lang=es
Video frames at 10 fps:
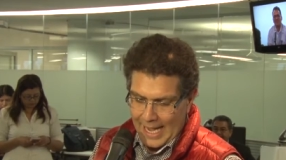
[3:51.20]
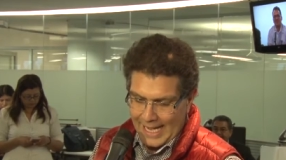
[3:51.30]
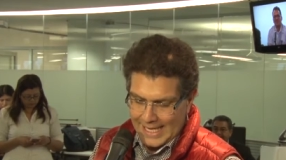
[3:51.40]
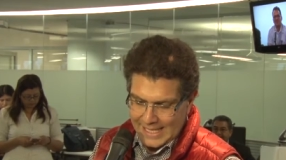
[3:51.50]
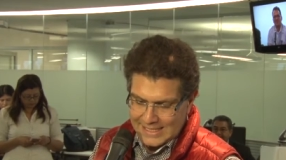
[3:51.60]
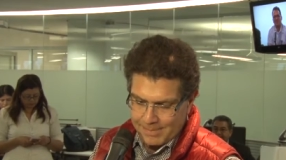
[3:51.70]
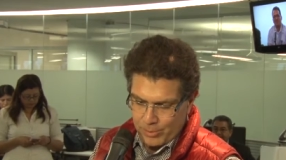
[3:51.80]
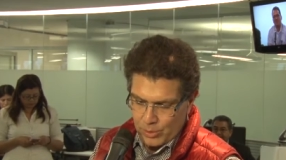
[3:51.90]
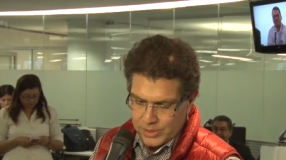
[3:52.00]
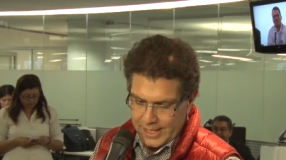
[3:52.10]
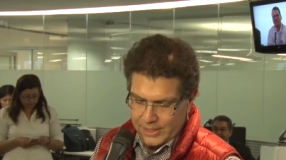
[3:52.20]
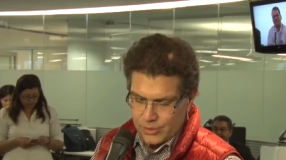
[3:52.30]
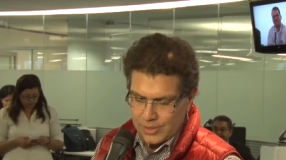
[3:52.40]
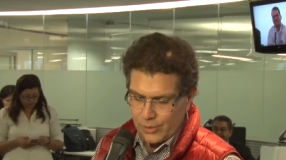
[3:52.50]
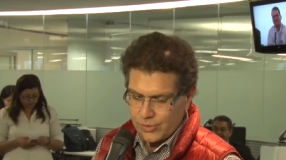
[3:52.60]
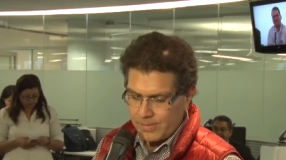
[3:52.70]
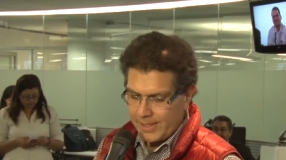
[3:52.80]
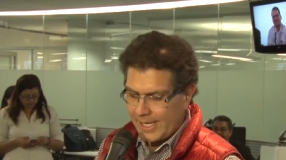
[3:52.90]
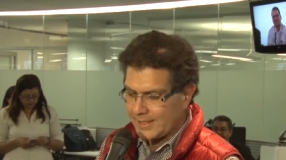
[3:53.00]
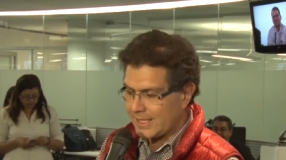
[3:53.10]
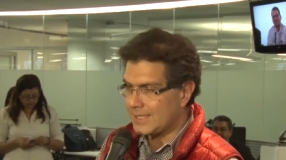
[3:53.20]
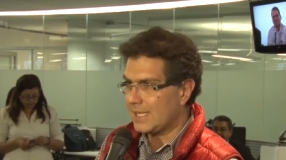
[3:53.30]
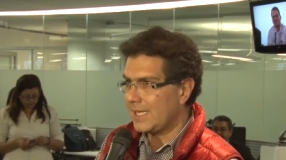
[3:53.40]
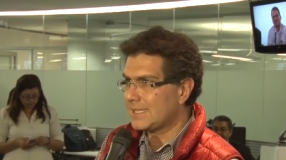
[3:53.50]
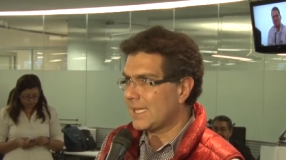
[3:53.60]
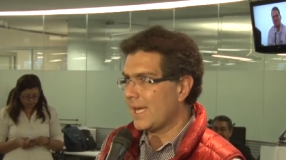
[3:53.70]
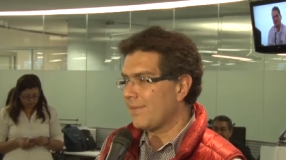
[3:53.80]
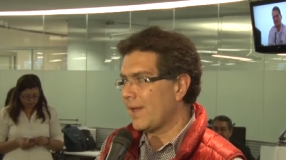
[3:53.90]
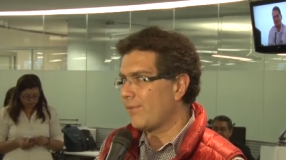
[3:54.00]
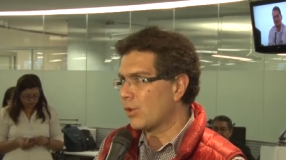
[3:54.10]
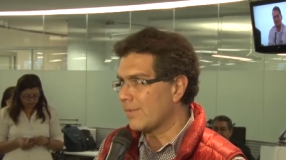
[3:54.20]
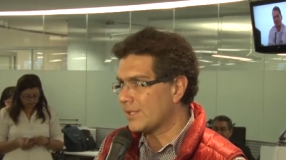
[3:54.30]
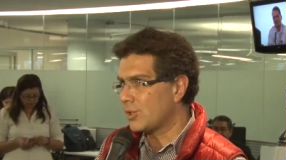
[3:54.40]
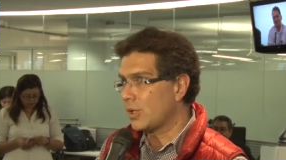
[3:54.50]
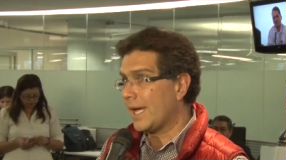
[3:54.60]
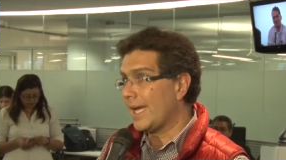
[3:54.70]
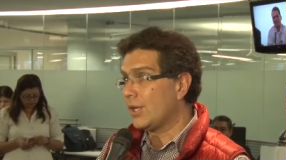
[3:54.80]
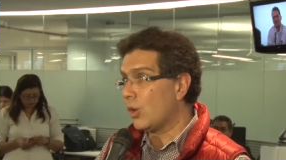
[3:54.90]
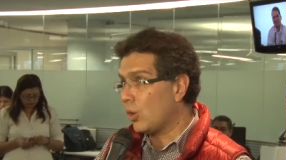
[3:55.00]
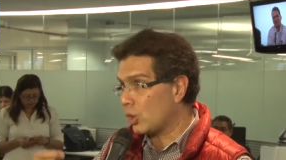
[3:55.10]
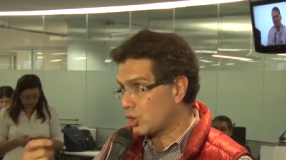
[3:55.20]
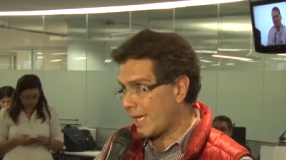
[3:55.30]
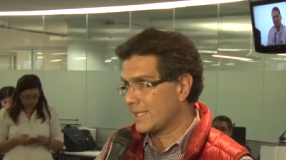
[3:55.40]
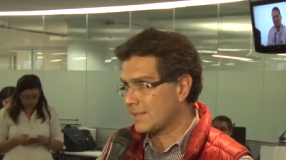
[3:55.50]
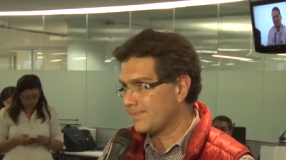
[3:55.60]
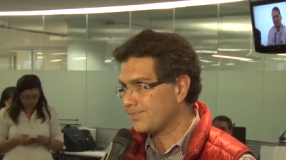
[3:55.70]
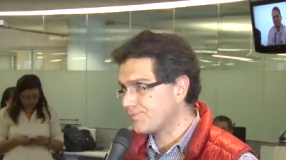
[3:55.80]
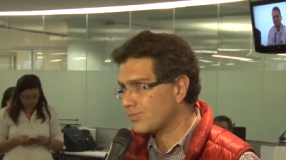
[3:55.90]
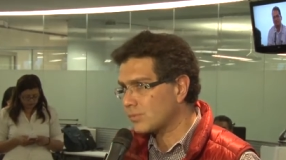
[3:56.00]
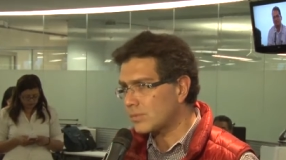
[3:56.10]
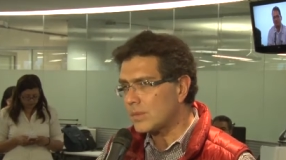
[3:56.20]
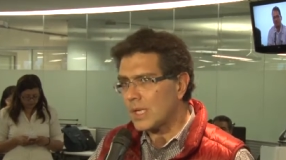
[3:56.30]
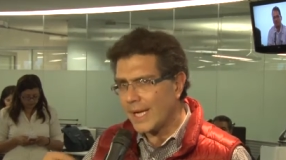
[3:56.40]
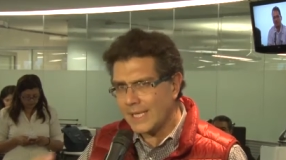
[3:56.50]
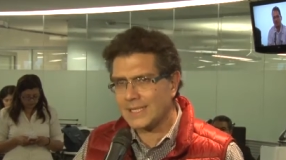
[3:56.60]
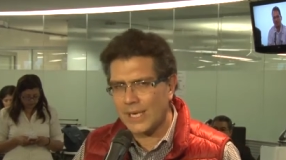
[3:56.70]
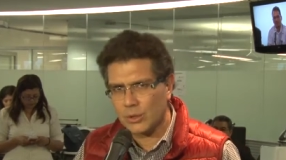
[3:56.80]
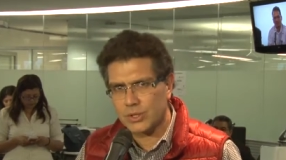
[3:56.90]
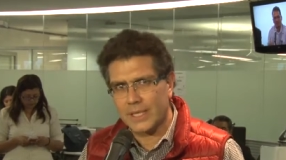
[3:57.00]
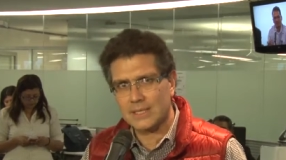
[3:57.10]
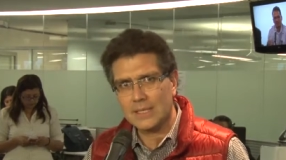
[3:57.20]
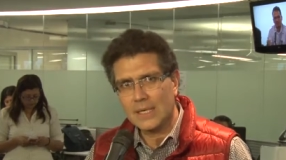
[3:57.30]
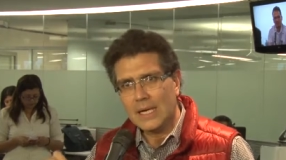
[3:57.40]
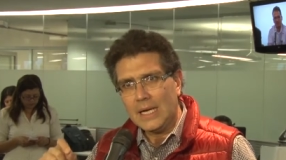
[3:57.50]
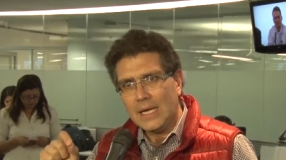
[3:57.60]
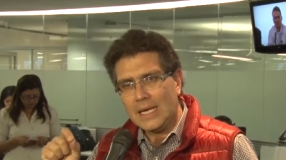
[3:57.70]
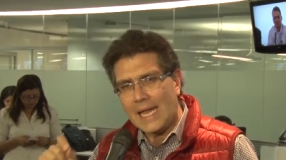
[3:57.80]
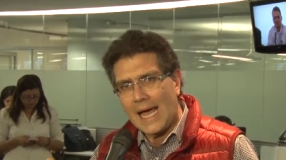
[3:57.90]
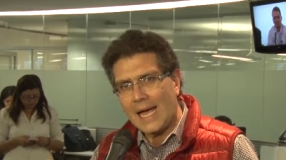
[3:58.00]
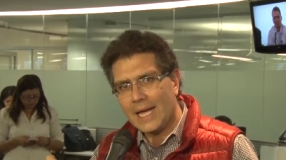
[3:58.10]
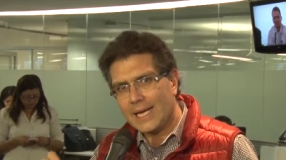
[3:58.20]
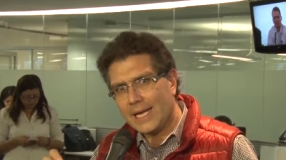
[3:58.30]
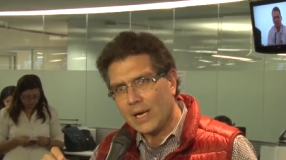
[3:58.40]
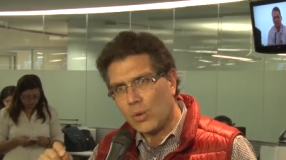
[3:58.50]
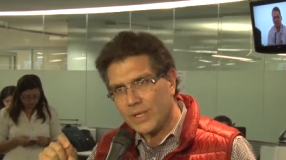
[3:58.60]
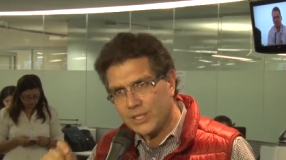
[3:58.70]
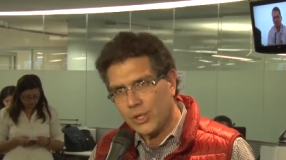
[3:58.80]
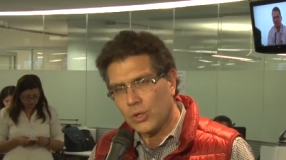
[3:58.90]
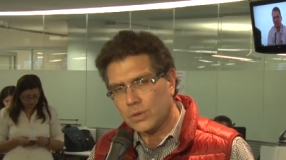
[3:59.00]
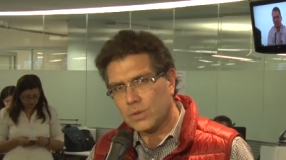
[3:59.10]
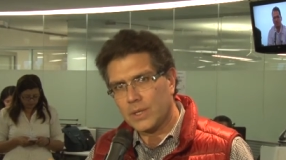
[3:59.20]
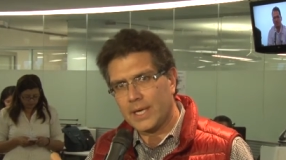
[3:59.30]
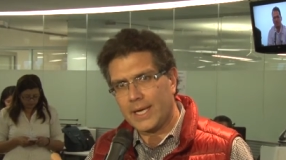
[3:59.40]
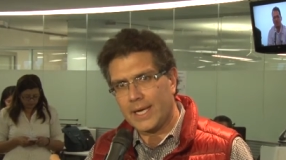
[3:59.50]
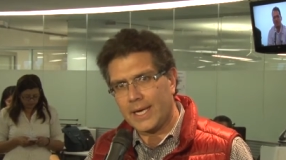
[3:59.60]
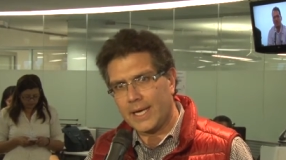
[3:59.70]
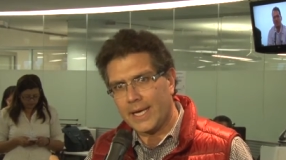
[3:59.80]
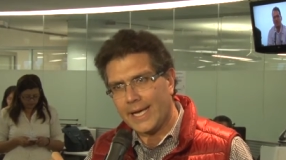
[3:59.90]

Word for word: Alianza por los Derechos de los Inmigrantes, lista en formación en otras entre otras. La eh, cuestión eh,